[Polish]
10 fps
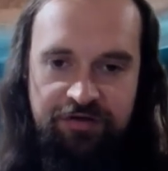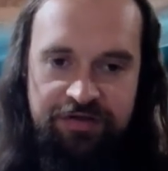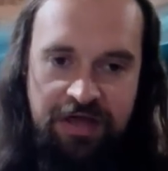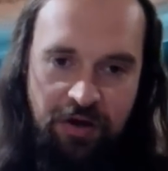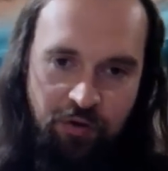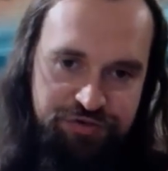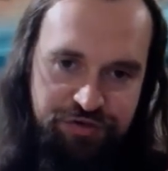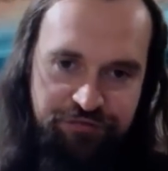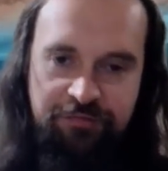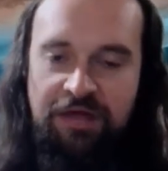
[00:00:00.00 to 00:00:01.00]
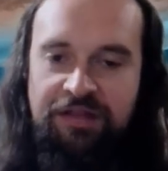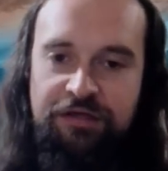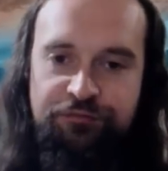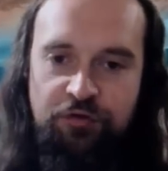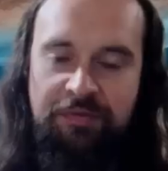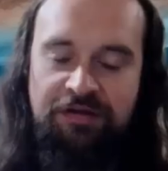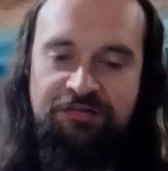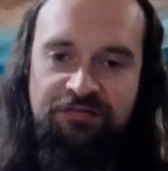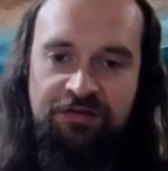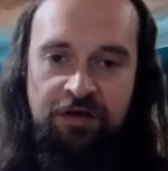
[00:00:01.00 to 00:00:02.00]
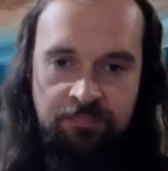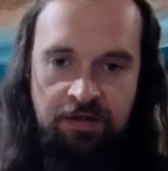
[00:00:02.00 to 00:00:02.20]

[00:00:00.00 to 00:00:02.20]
jakąś wymianę informacji.